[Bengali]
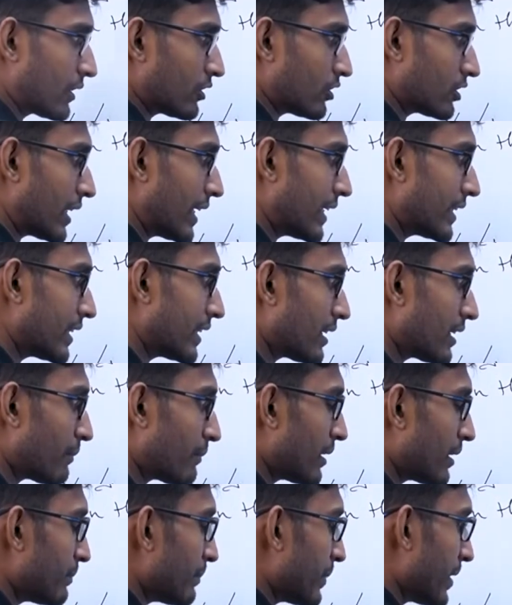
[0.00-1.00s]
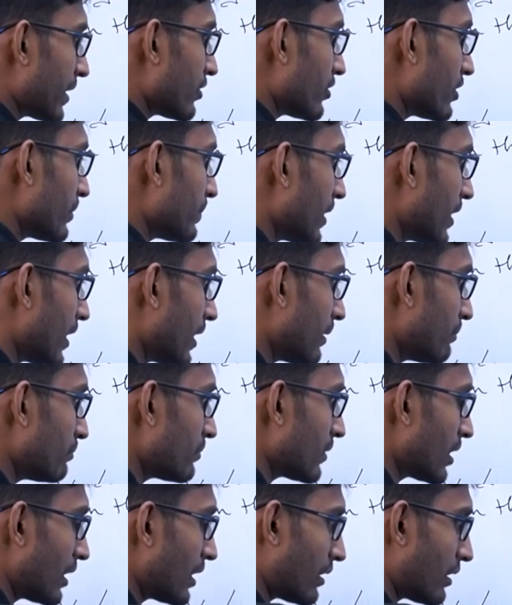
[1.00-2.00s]
সাইন থিটার মান বের করে ফেললাম
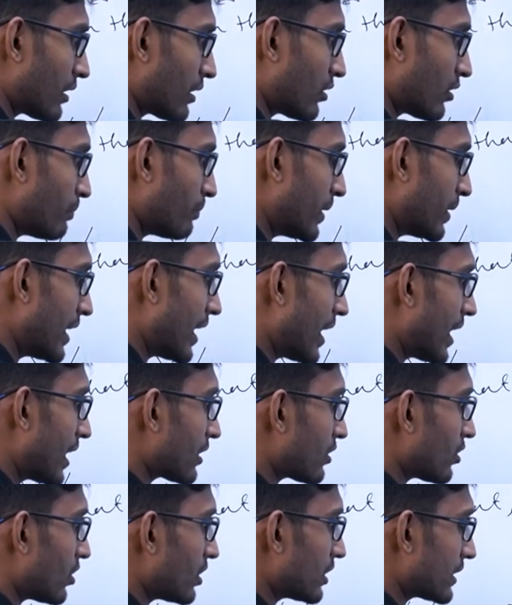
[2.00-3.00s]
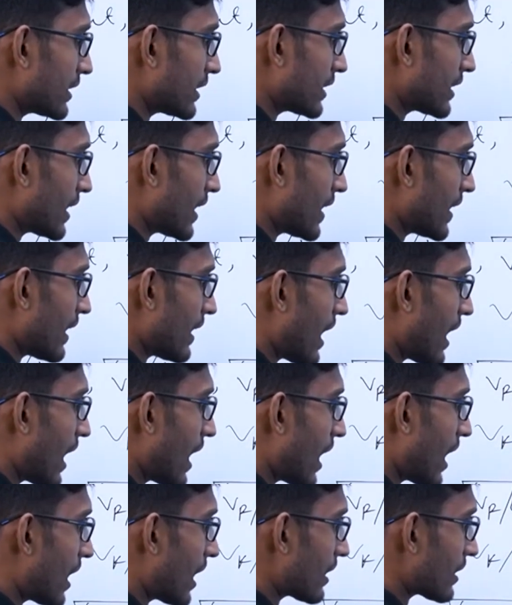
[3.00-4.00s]
ভি আর কস থিটা
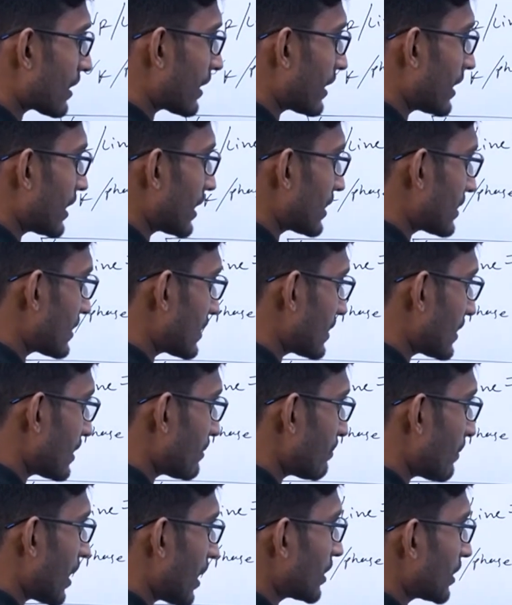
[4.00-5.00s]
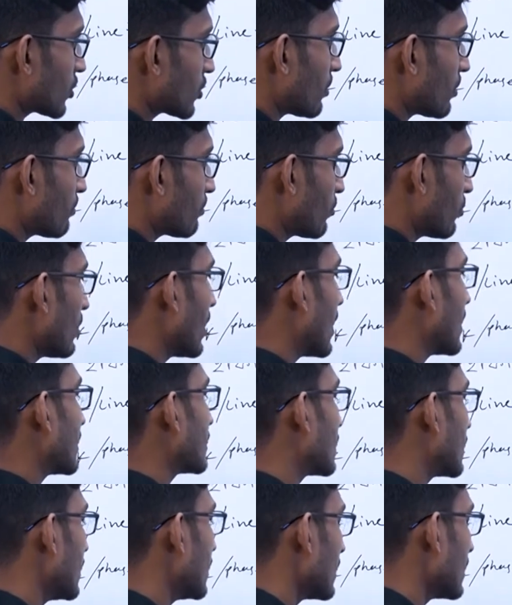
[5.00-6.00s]
আর এক্সের মান সবগুলো আছে
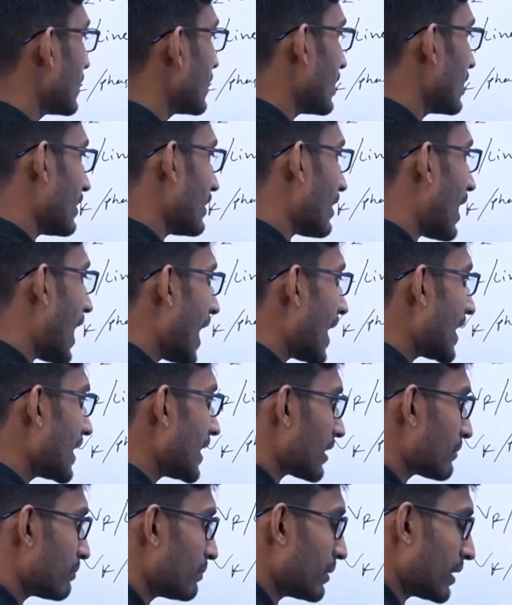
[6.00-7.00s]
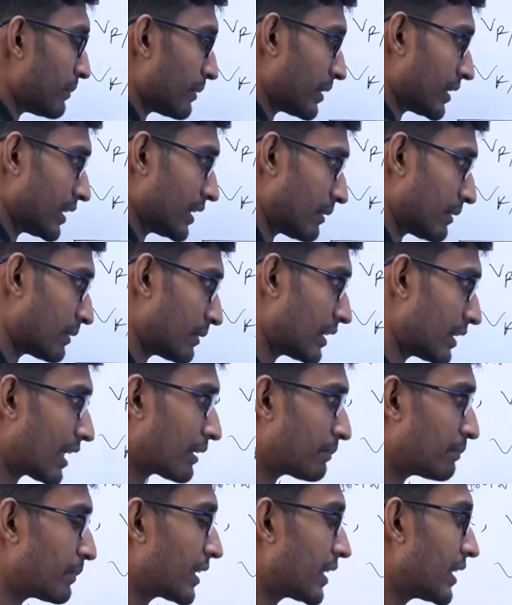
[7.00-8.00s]
আয় লাগবে আমাদের আমাদের লাগবে
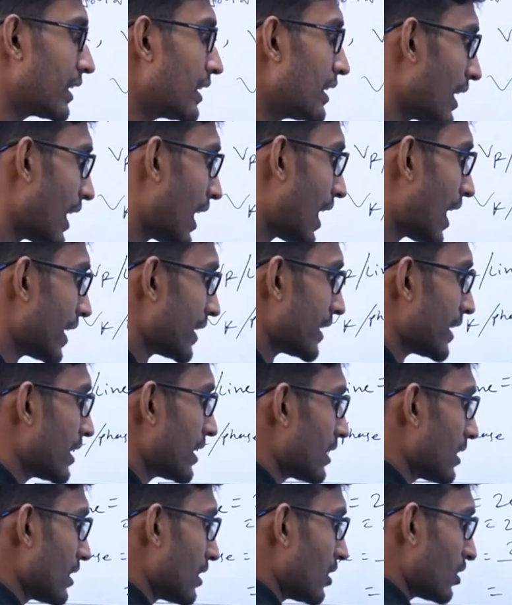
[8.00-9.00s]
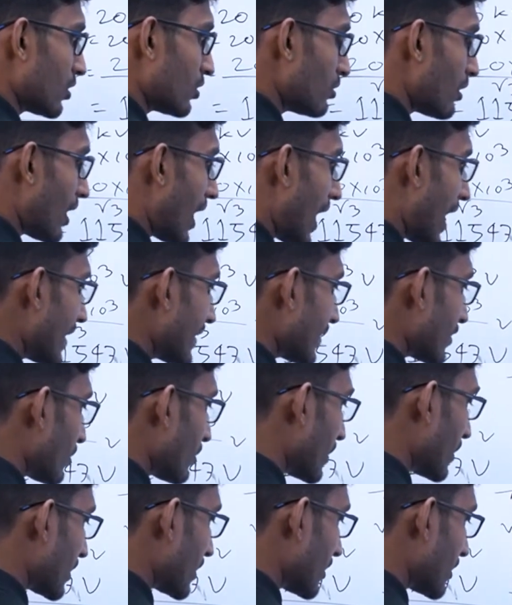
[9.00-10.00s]
কি আয় তো আই সমান
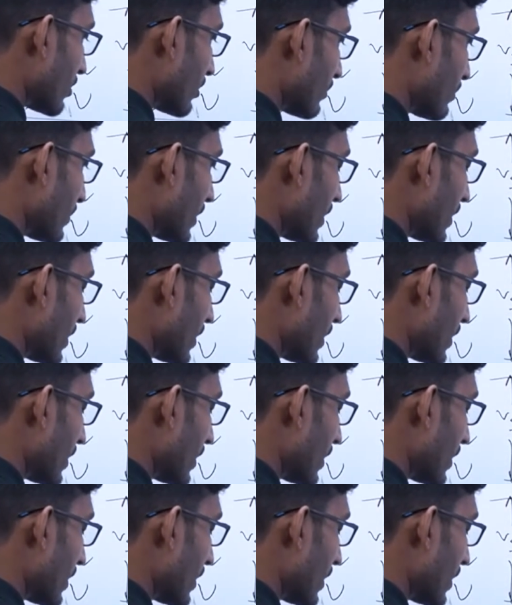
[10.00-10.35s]
কি হবে